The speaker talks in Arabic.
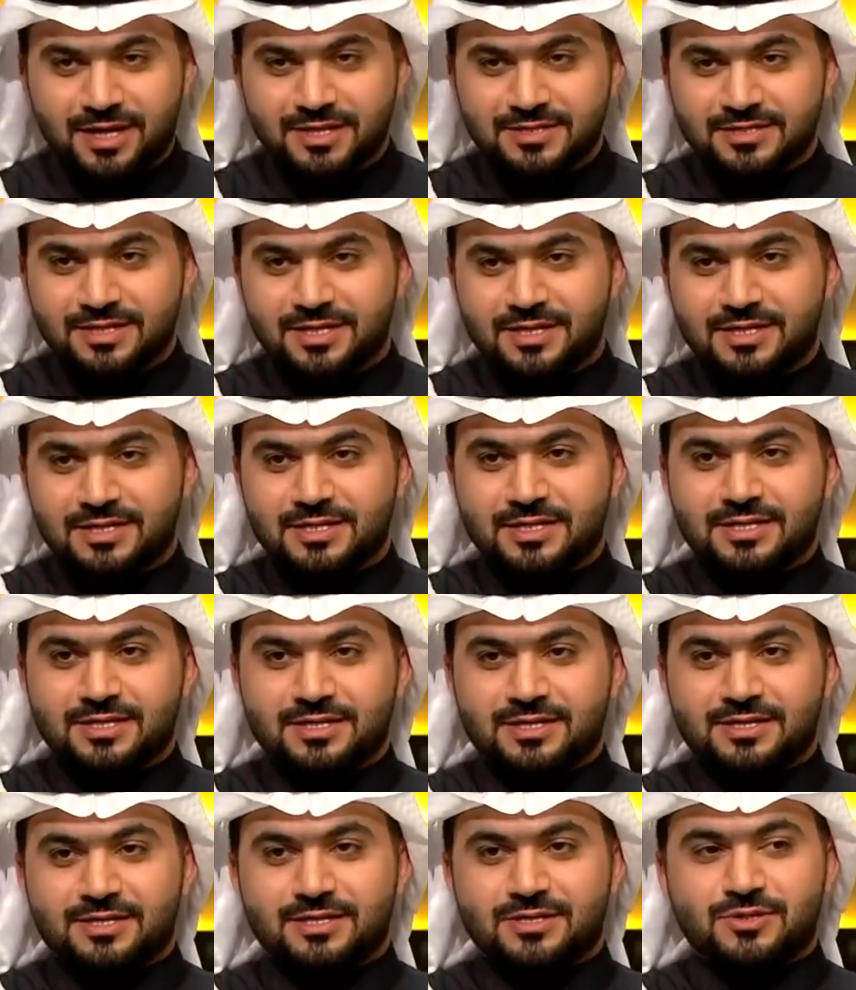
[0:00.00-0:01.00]
حصل آه،
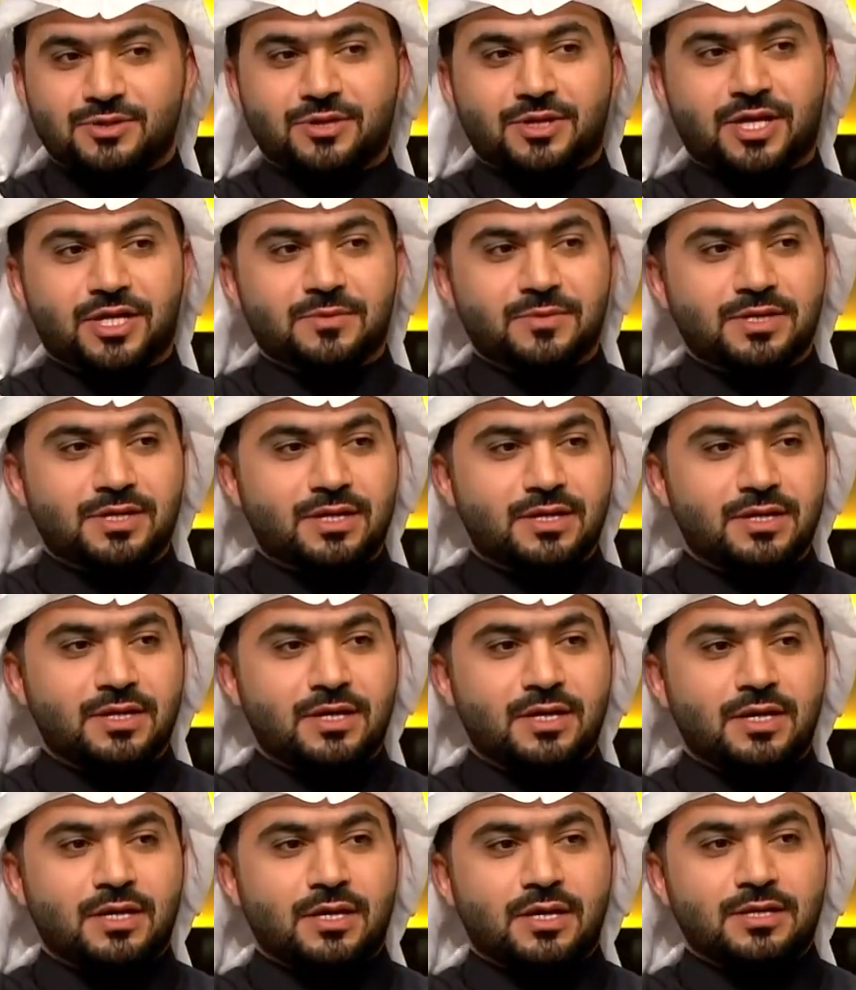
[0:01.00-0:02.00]
صحيح. شهره كبيره
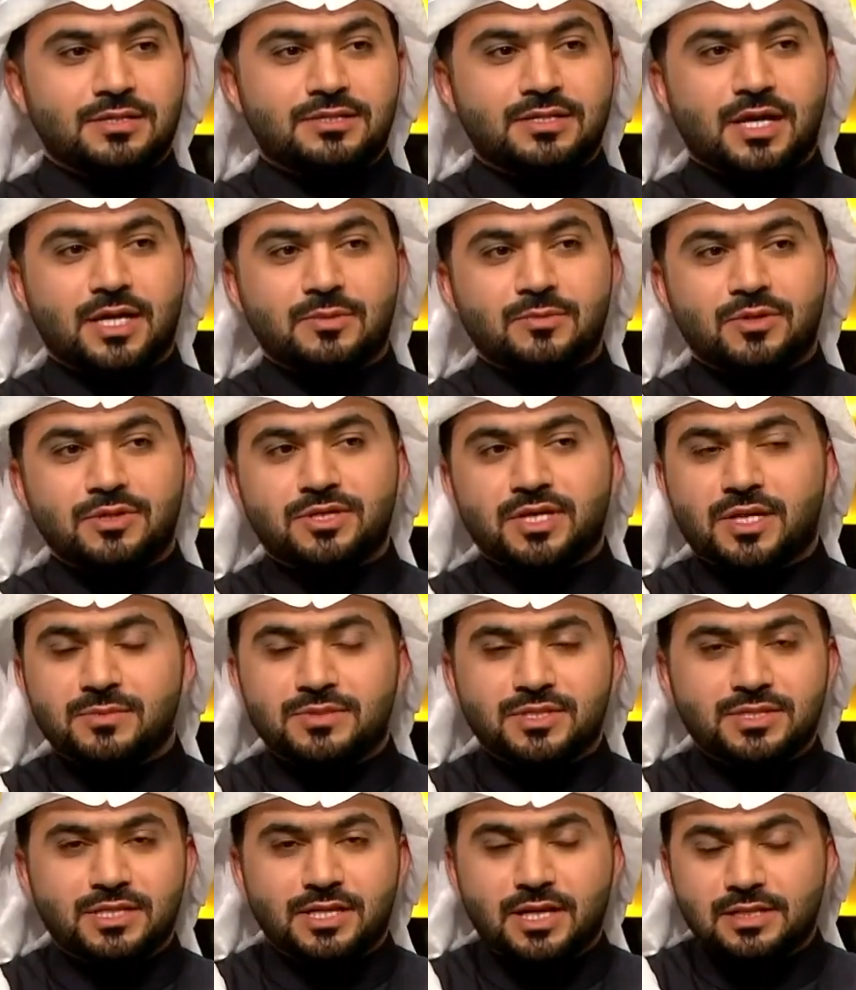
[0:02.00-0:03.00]
انسان محترم
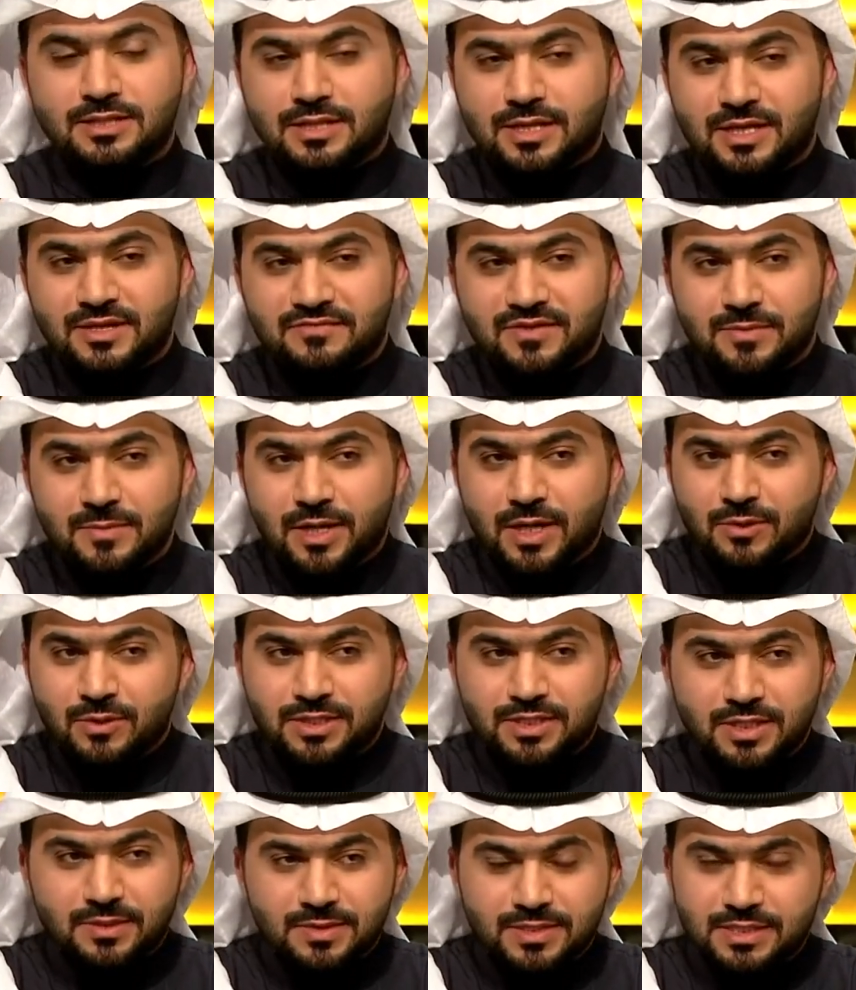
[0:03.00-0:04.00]
جدا التقيت فيه مره
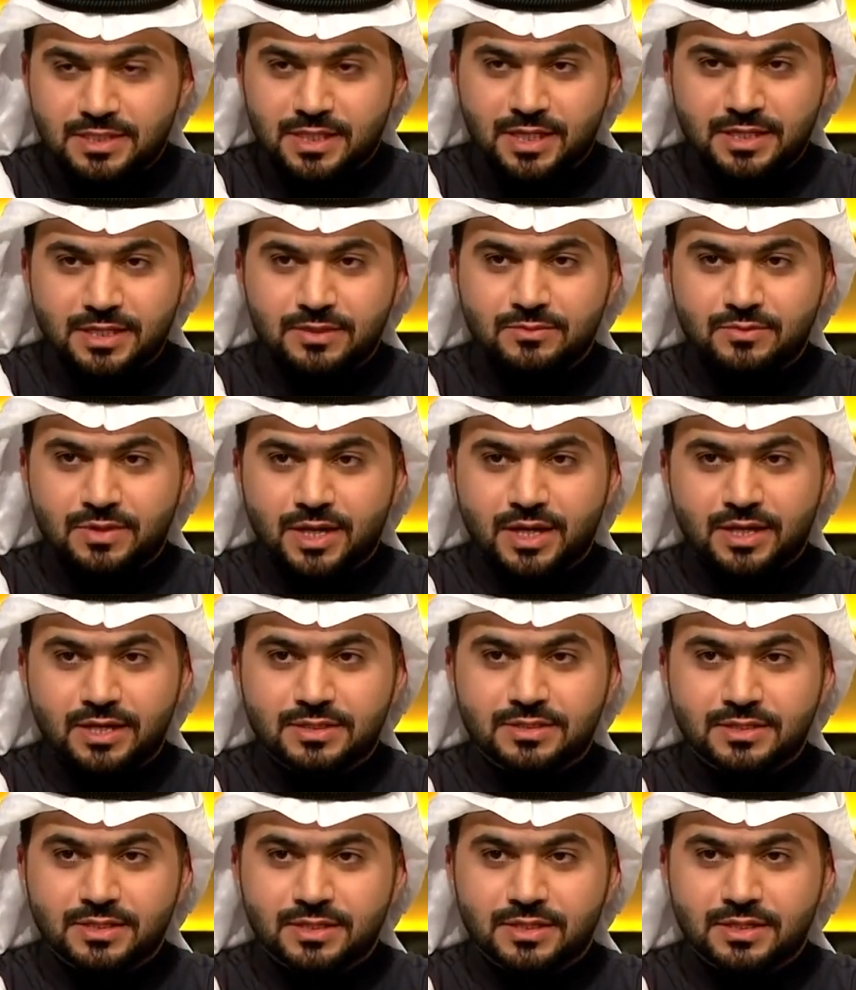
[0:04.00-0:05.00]
واحده بس يعني وكانت
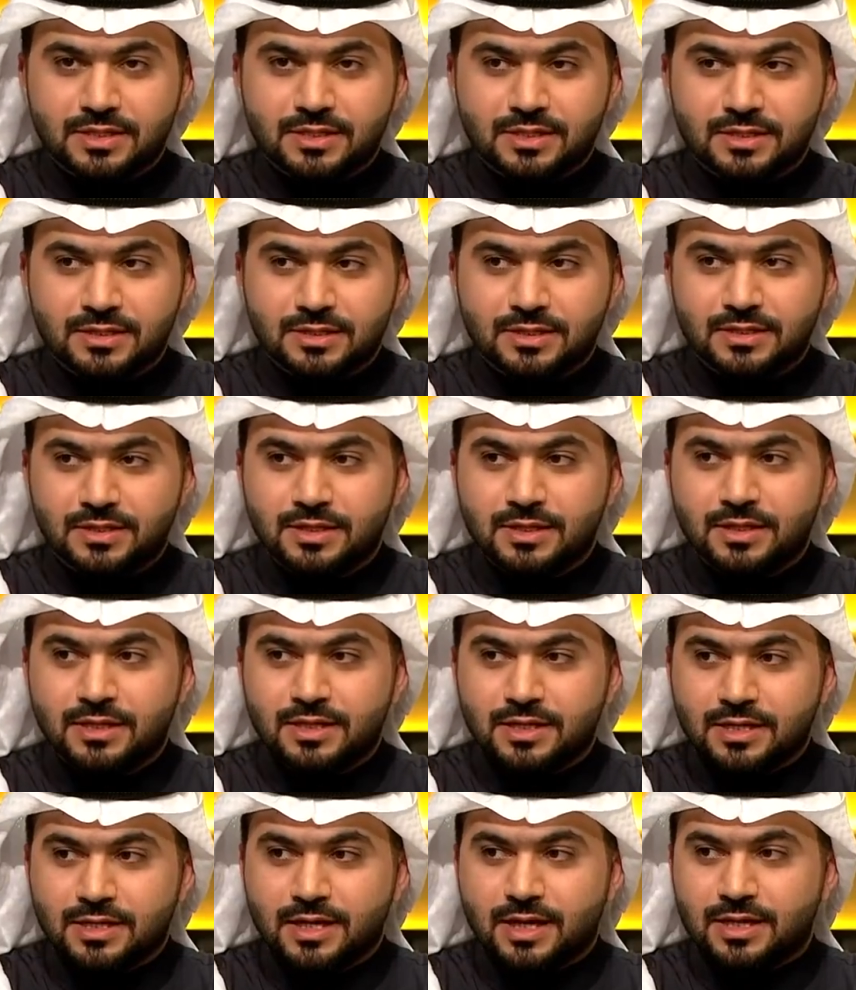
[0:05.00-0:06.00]
آه،
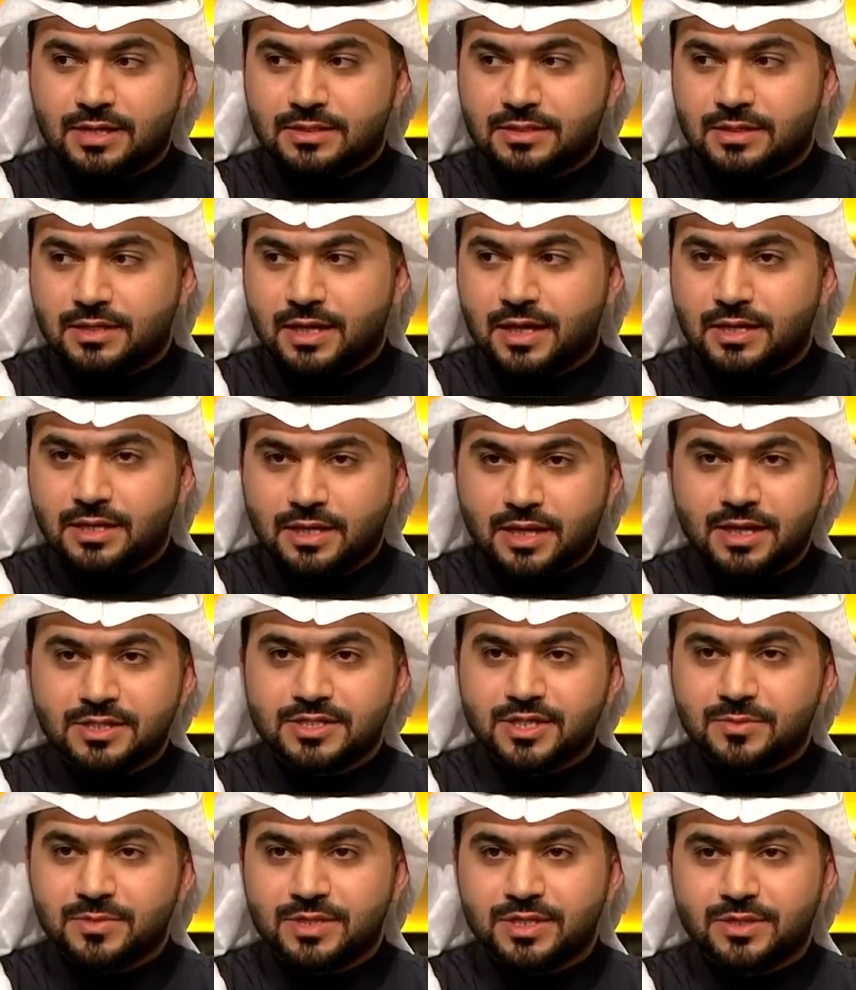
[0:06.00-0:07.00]
كانت كان لقاء
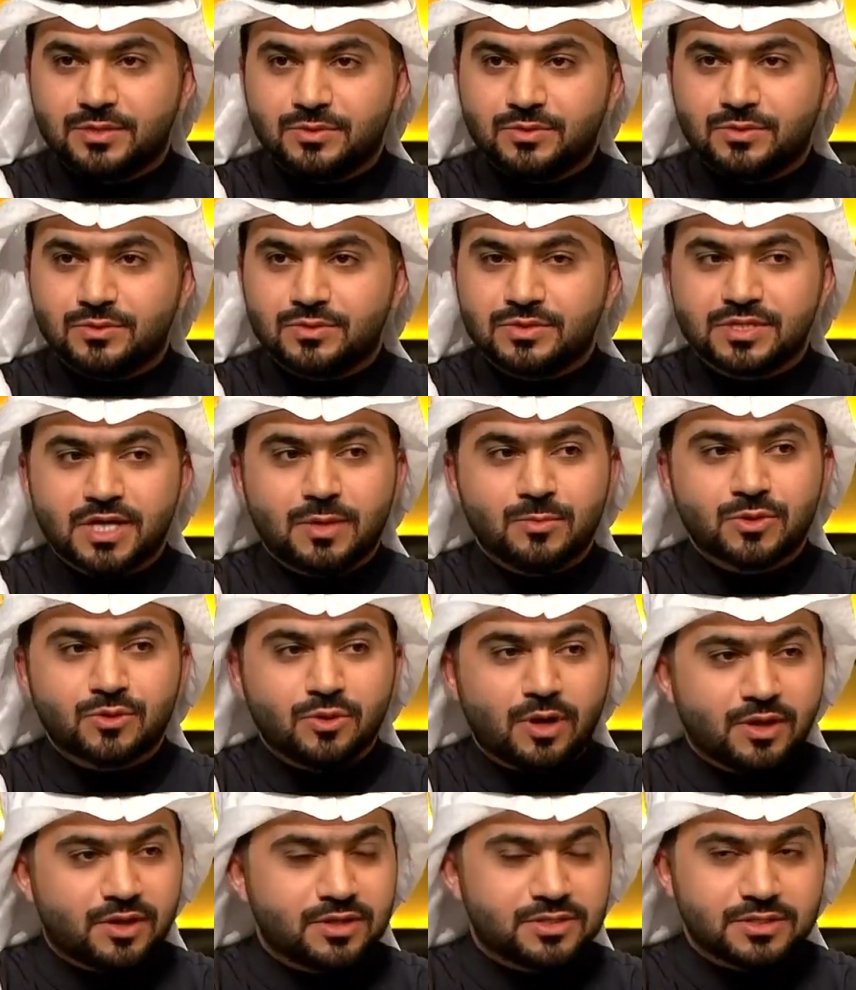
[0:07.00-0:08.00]
جميل وانسان متواضع